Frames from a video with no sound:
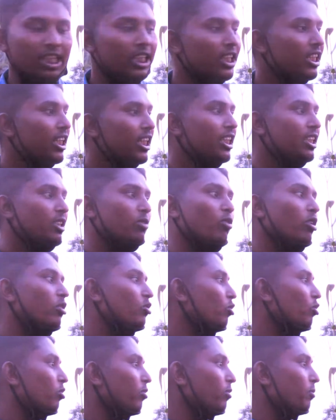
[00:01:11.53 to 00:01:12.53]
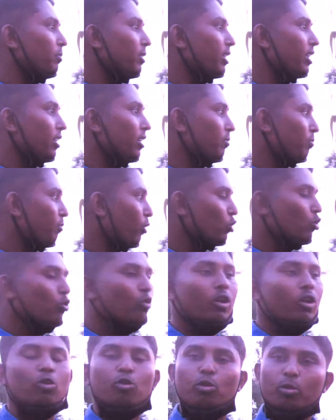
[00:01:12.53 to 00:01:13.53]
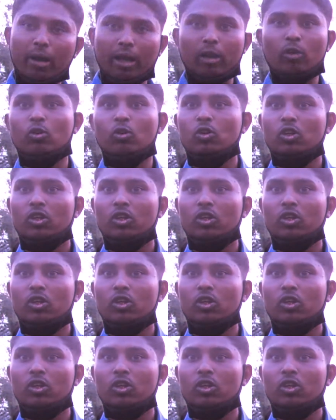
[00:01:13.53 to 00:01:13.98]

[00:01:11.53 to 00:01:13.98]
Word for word: ঠিক আছে ওনার শস্য মানে ফসলগুলো খুবই ভালো